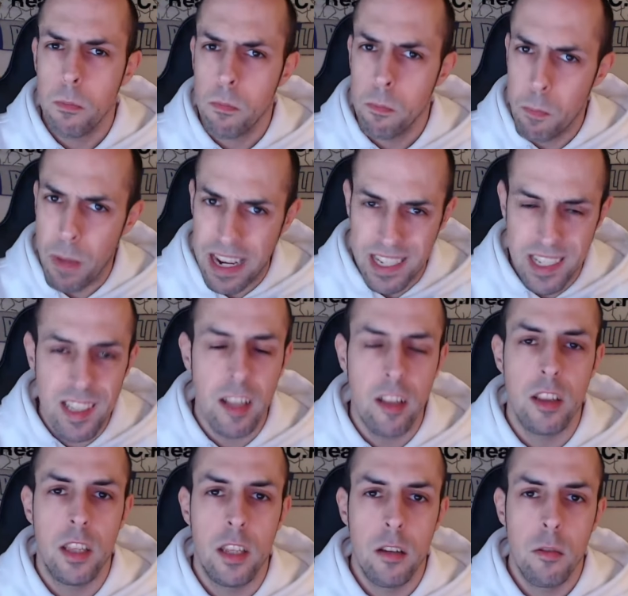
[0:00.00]

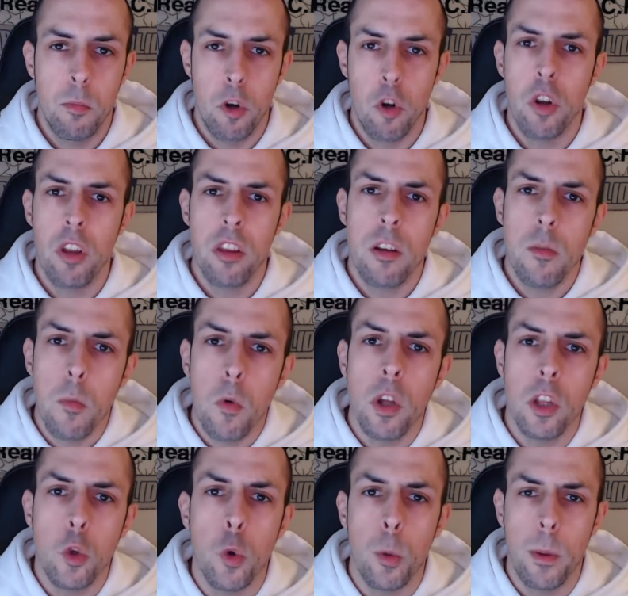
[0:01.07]
bastante, por no decir
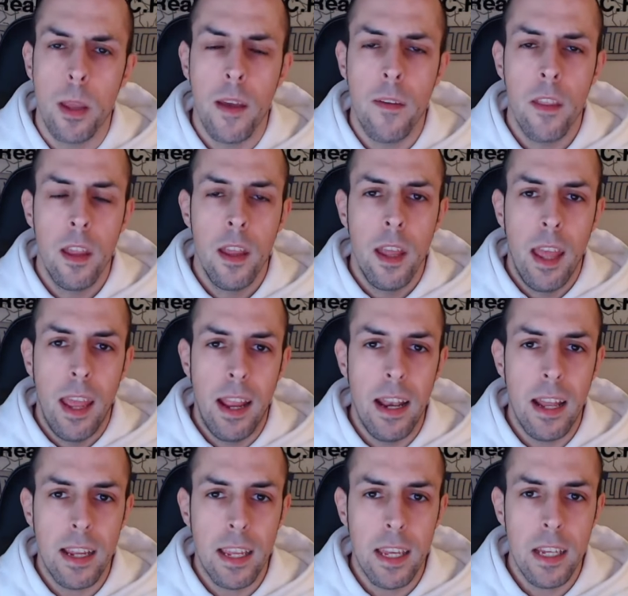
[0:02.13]
muy turbia, en
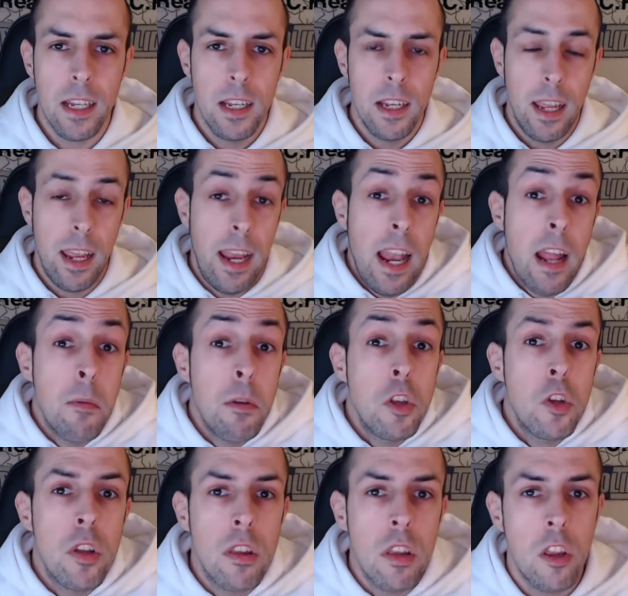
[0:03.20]
la que el
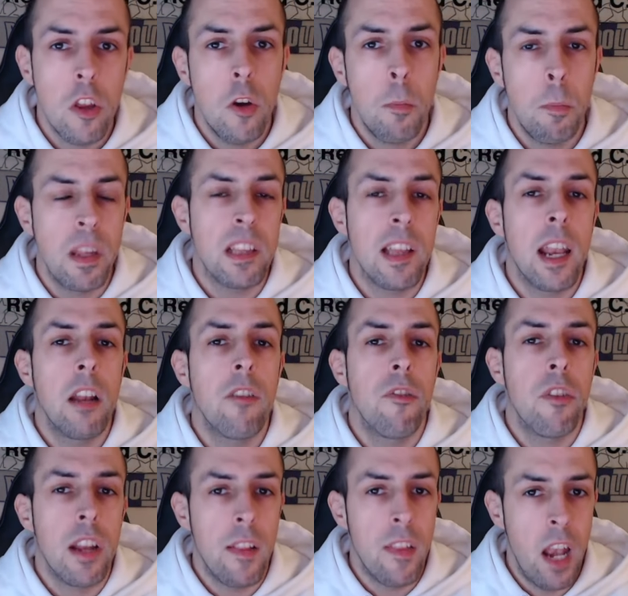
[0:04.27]
árbitro decidió pitar el
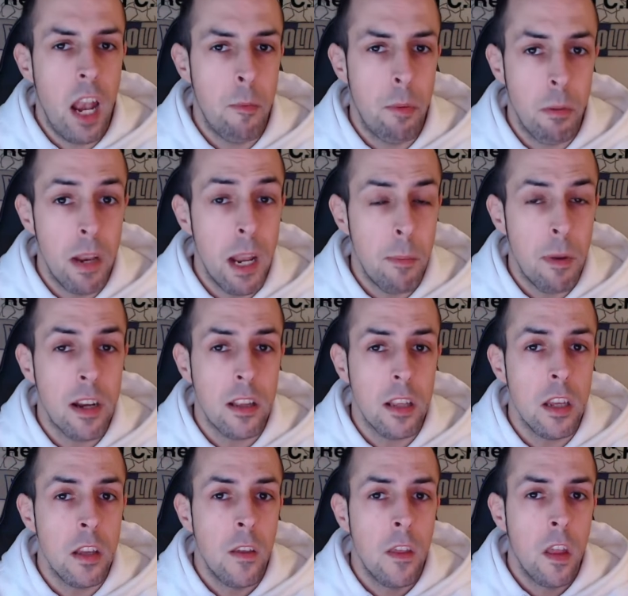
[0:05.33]
final de la primera
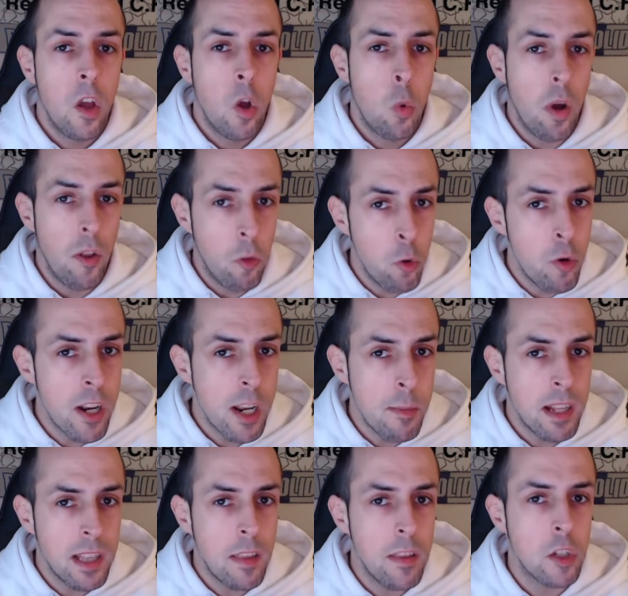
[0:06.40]
parte cuando un
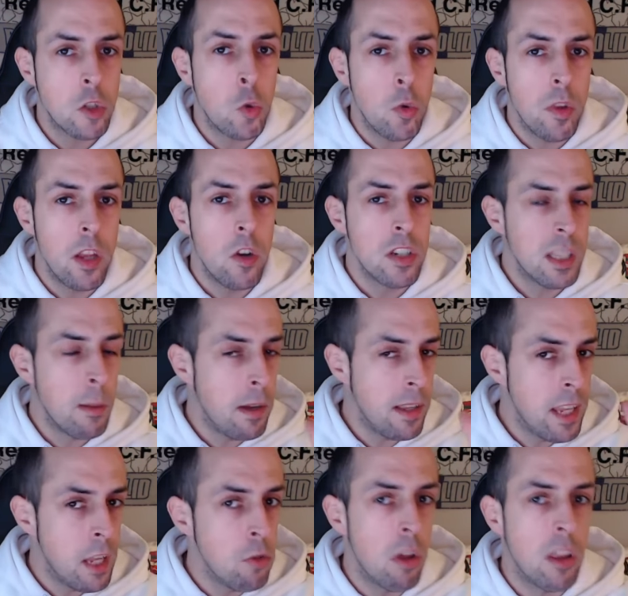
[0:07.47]
remate de escudero estaba
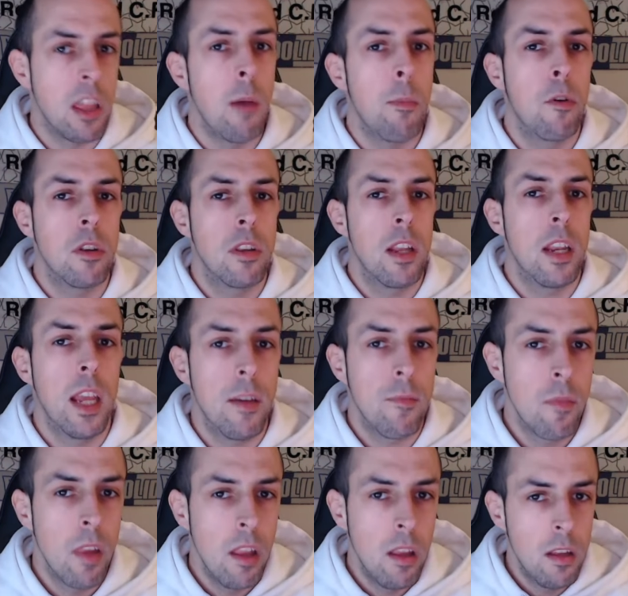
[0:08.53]
yendo hacia portería.
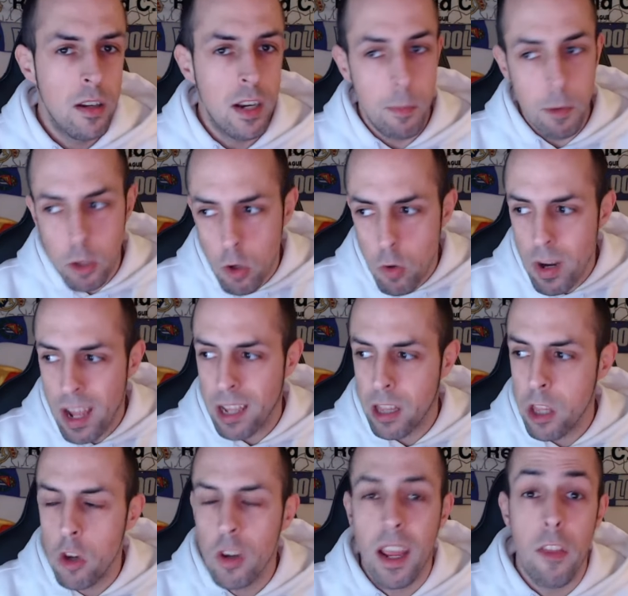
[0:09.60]
Repito, en una
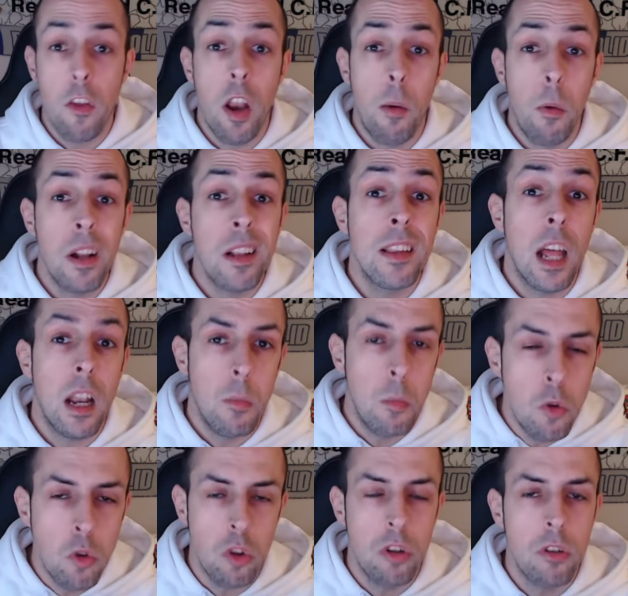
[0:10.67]
acción que dio la vuelta al
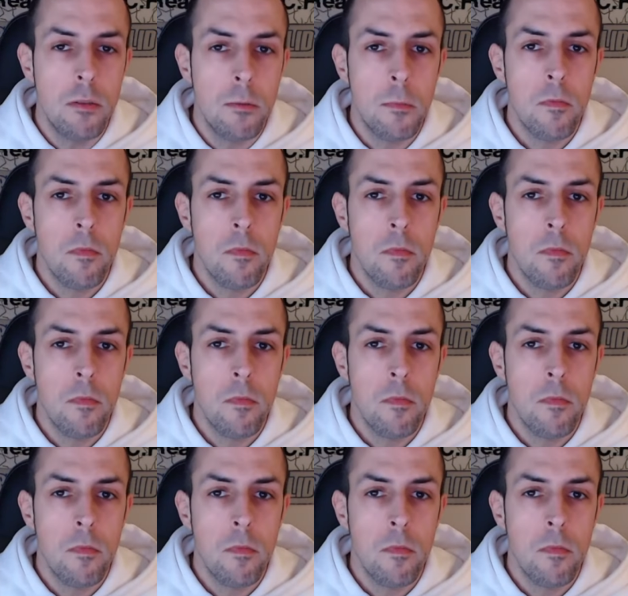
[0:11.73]
mundo